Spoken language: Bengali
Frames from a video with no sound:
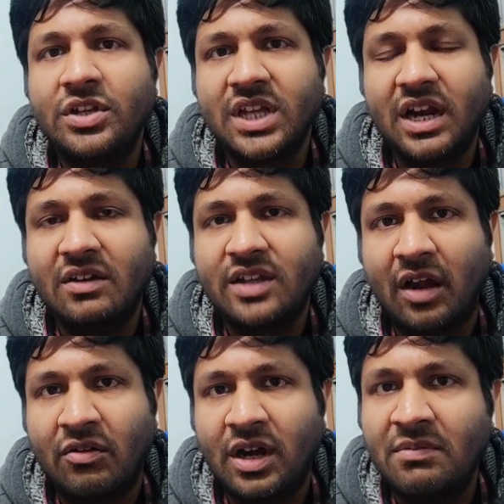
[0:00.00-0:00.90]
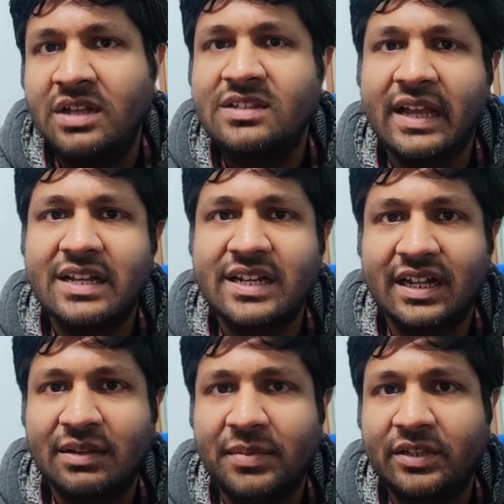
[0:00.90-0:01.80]
সালের জানুয়ারি মাস থেকে
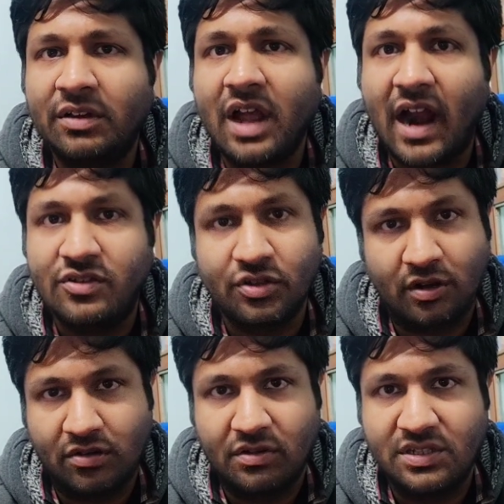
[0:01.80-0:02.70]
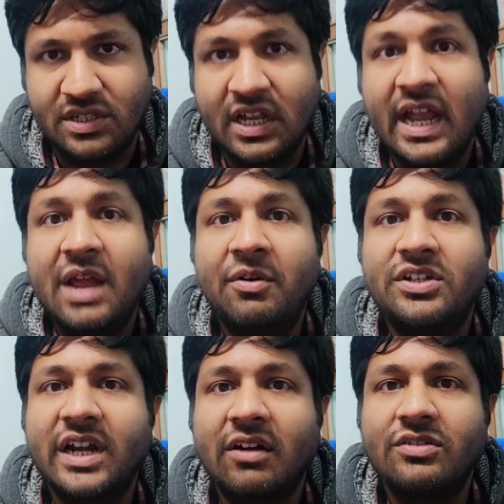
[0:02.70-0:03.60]
সেটাতে বেতন কার্যকর হয়েছে এবং
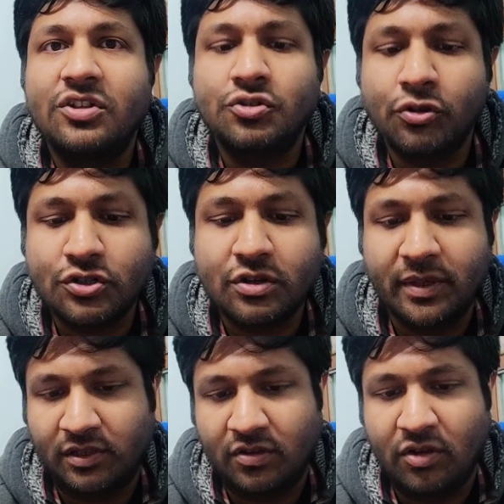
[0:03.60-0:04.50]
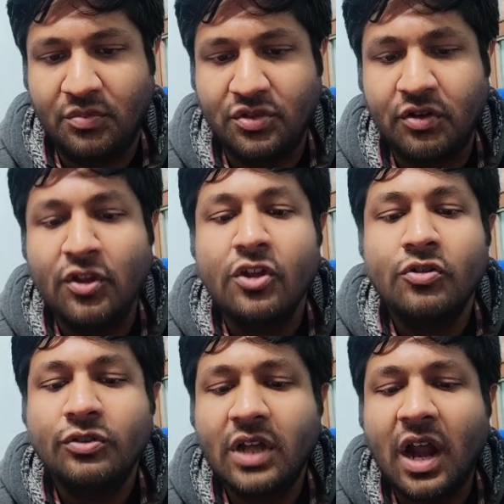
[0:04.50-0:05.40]
সেটা হচ্ছে ষষ্ঠ বেতন কমিশন
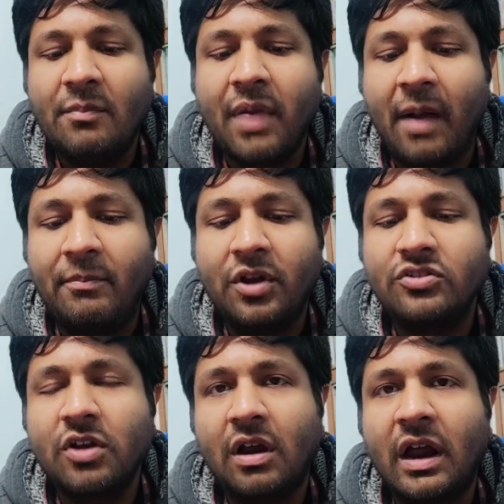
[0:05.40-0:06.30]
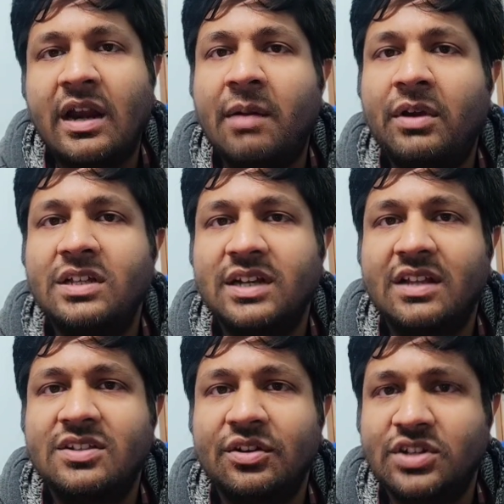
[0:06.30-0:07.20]
সুতরাং বামফ্রন্ট সরকারের আমলে যেটা
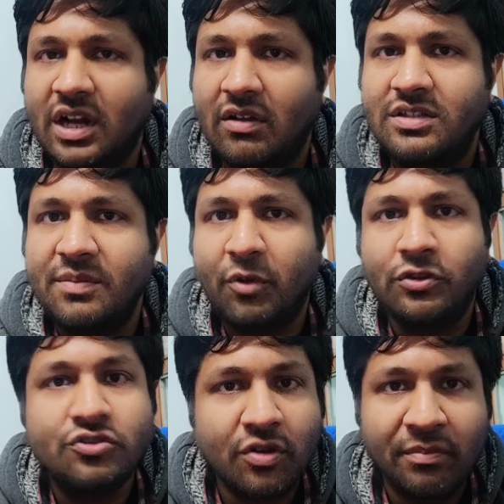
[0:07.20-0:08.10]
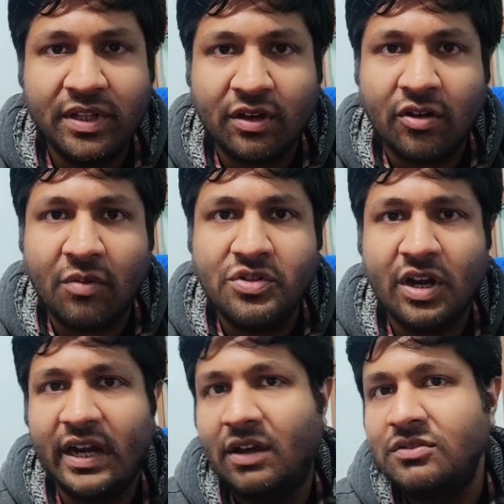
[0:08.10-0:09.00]
ছিল সেটা হচ্ছে পঞ্চম বেতন
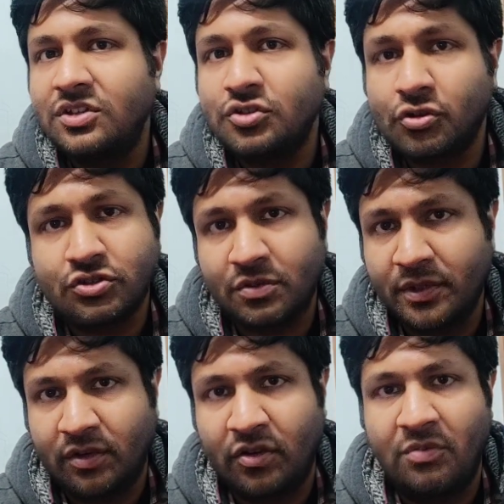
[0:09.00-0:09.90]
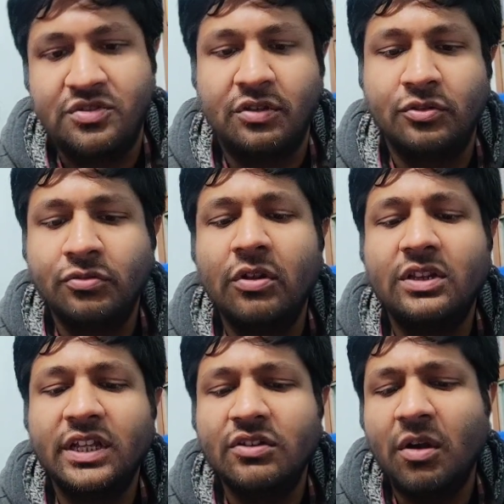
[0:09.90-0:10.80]
কমিশন এটা হচ্ছে ষষ্ঠ বেতন কমিশন দু
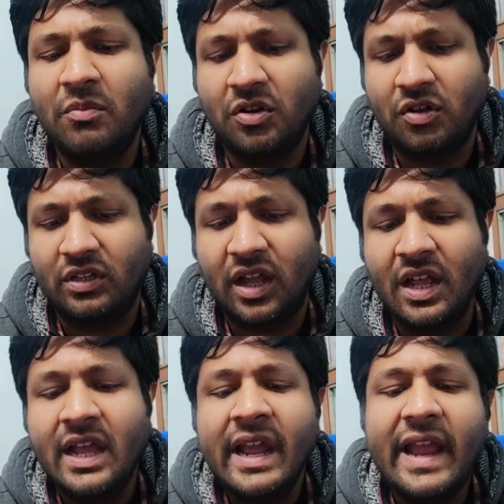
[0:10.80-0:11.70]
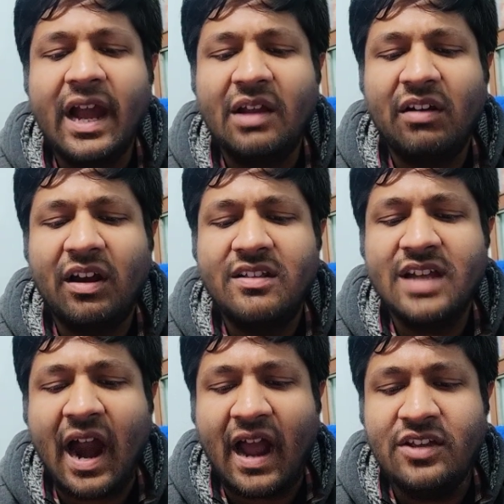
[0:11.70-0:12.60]
তিন নম্বর কথা এখানে বলা
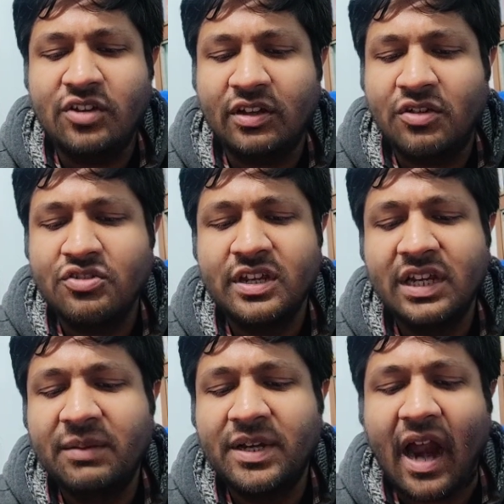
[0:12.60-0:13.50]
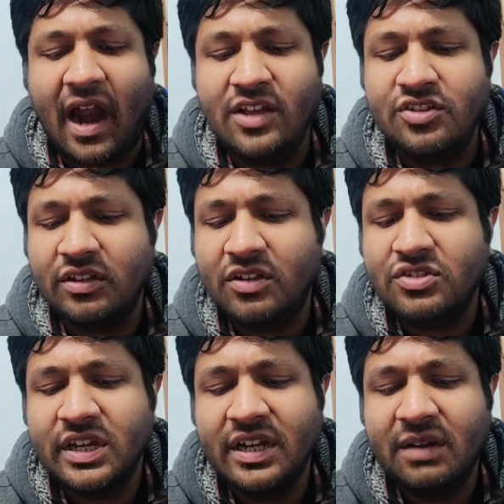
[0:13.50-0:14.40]
হয়েছে আড়াই শতাংশ ইনক্রিমেন্ট আড়াই শতাংশ
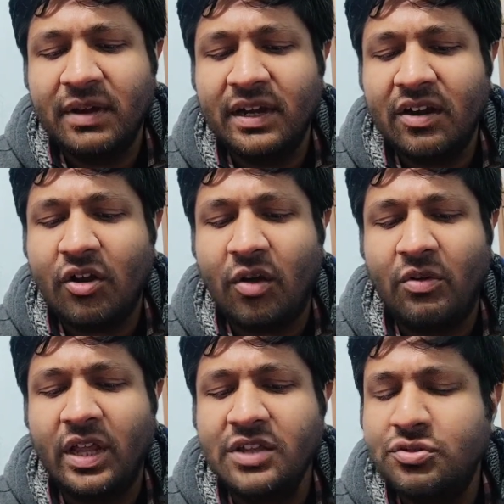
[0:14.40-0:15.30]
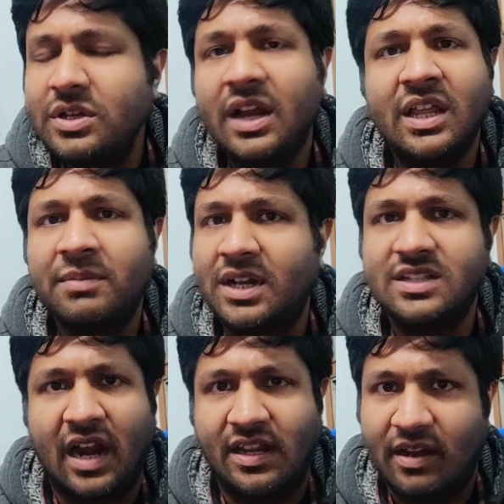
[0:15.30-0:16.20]
ইনক্রিমেন্টের খবর কিছুই আর কি মানে
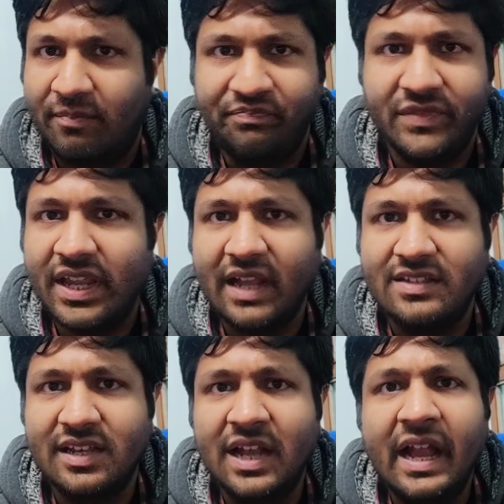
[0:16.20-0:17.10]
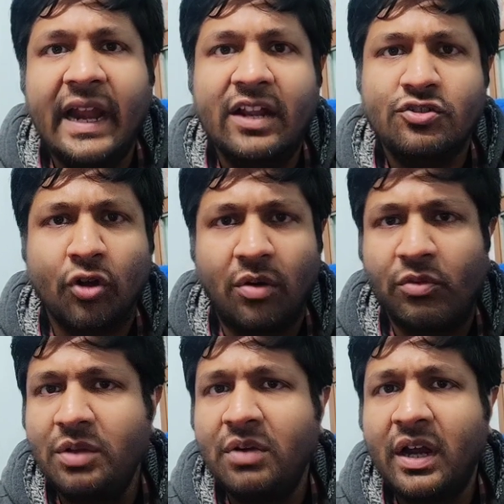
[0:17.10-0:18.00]
জানি না ঠিক আছে এটা
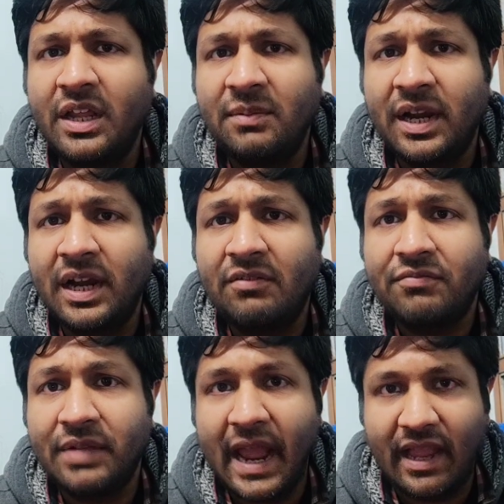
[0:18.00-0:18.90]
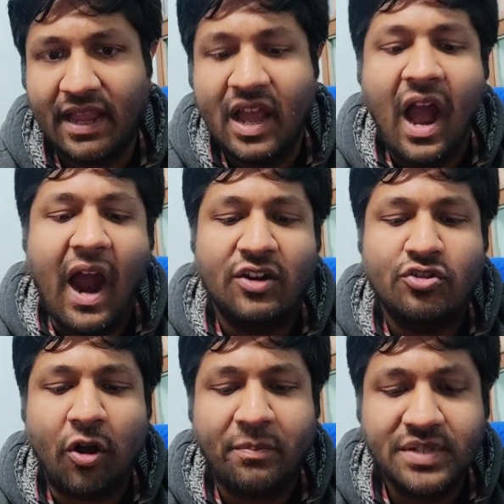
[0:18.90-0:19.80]
সর্বৈব আর কি মানে একটা ফেক আর
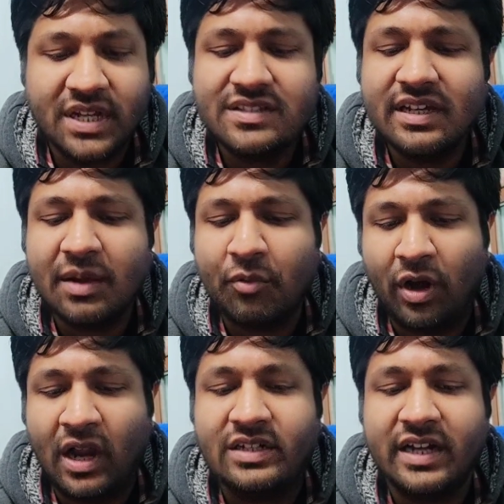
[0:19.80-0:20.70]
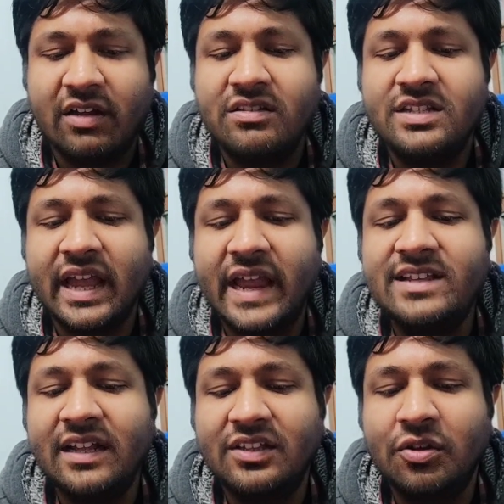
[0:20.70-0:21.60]
সবশেষ যেটা বলার সেটা হচ্ছে এই
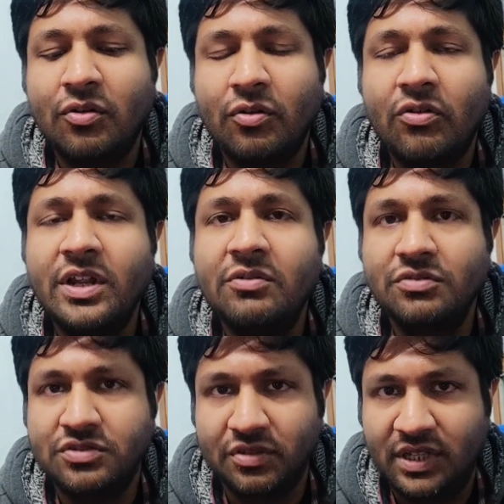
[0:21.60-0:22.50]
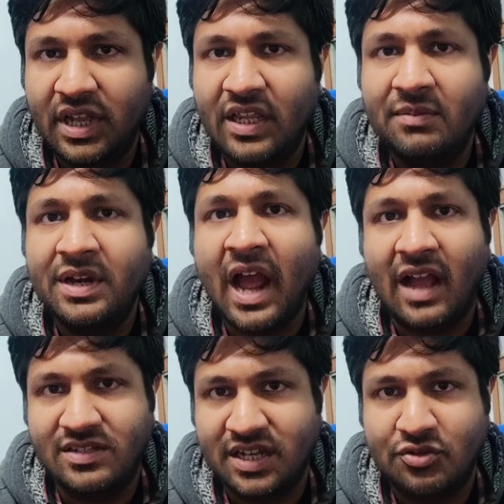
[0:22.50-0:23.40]
জাতীয় কোনো নিউজ যদি আর কি মানে
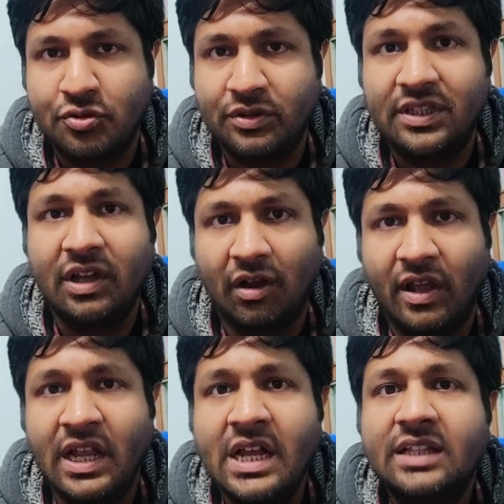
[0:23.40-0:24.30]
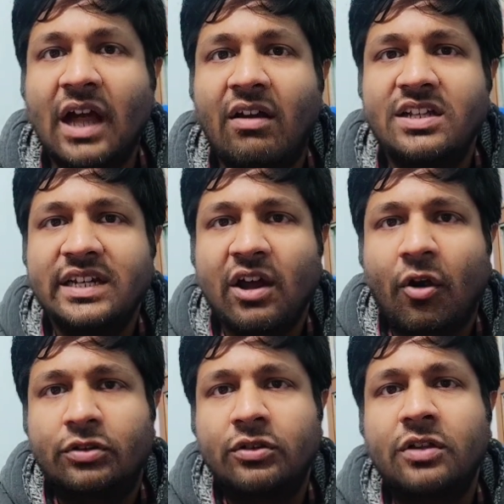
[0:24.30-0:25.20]
আসে সত্যি হয় তাহলে সেটা
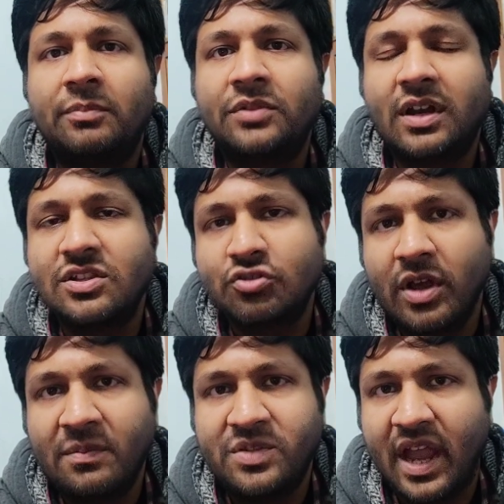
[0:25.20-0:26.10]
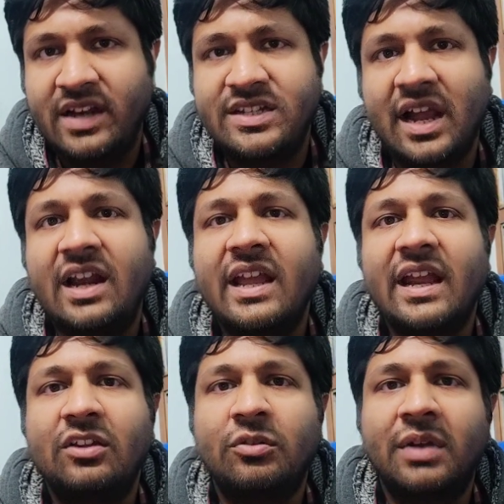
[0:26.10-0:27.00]
অর্থ দপ্তরের যে ওয়েবসাইট সেখানে
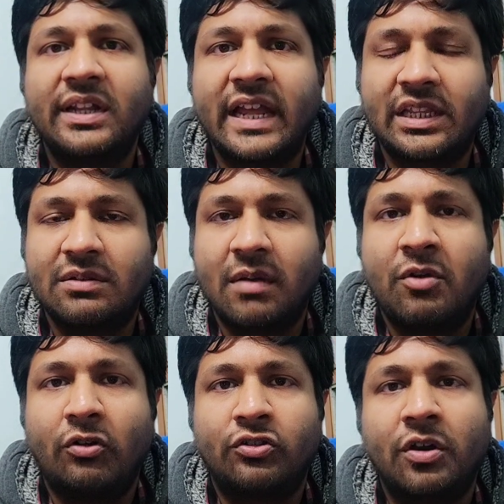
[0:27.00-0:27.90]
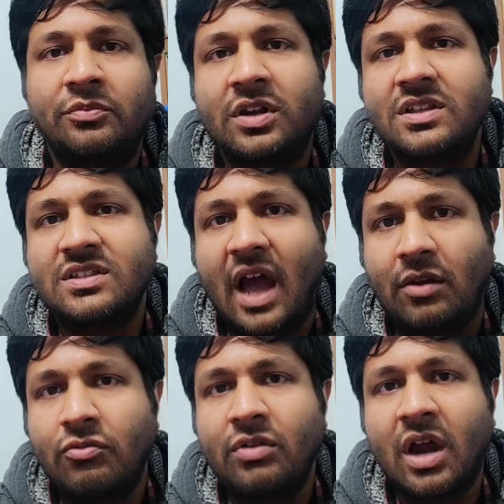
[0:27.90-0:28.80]
গেলে তোমরা দেখতে পাবে অর্থ দপ্তরের
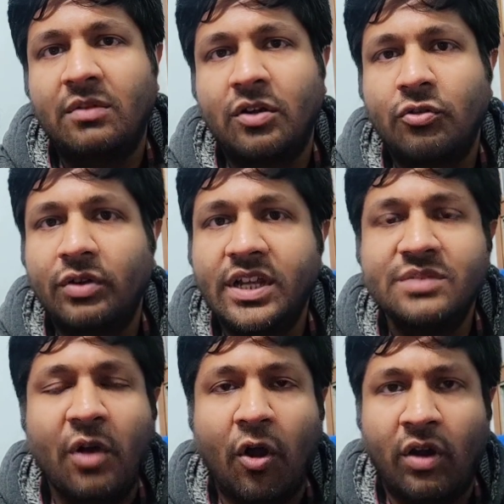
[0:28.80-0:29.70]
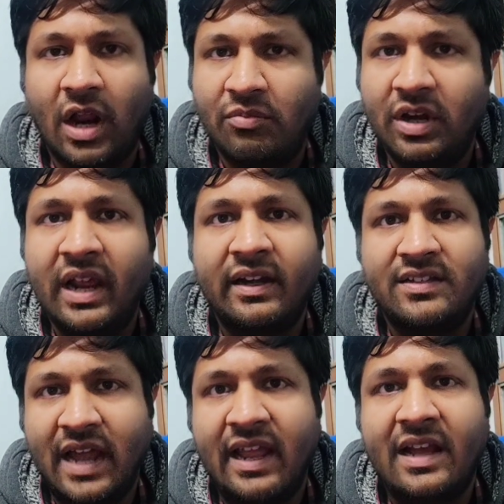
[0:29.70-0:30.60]
সার্কুলার বা নোটিশ বা অর্ডার বলে একটা
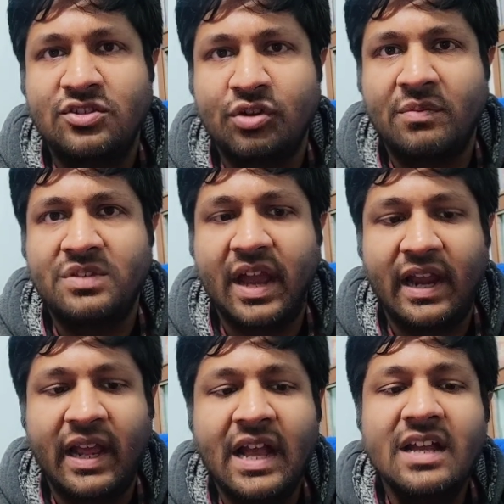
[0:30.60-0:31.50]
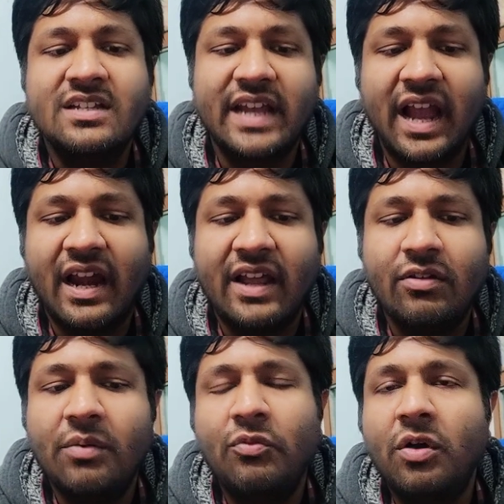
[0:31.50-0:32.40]
জায়গা আছে ওয়েবসাইটে সেখানে
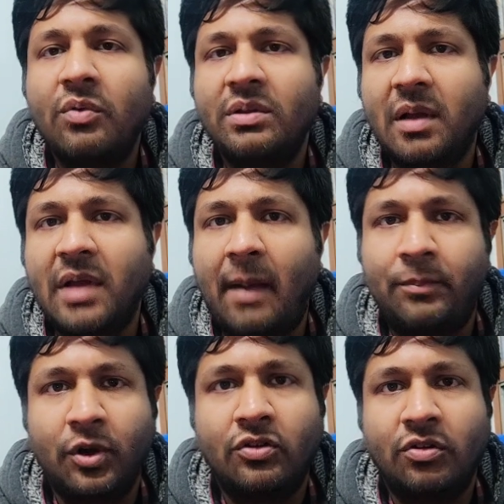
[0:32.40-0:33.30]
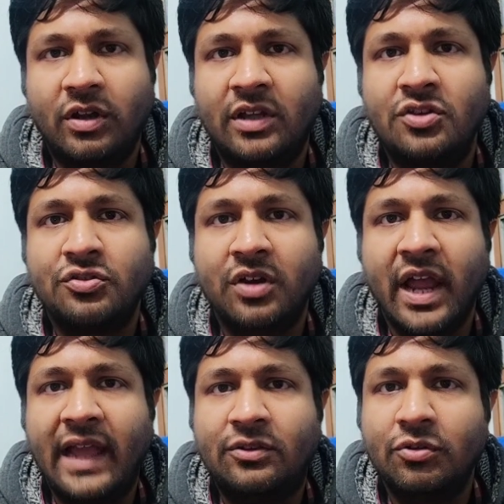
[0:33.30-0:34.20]
এগুলো পুরোপুরিভাবে আপলোড করে দেয় সুতরাং
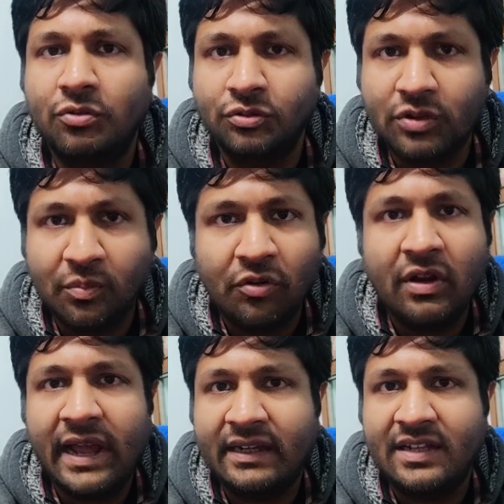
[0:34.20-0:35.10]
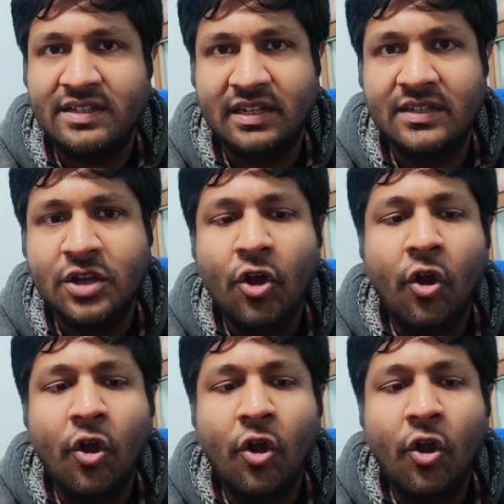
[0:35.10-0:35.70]
এত গুরুত্বপূর্ণ একটা জিনিস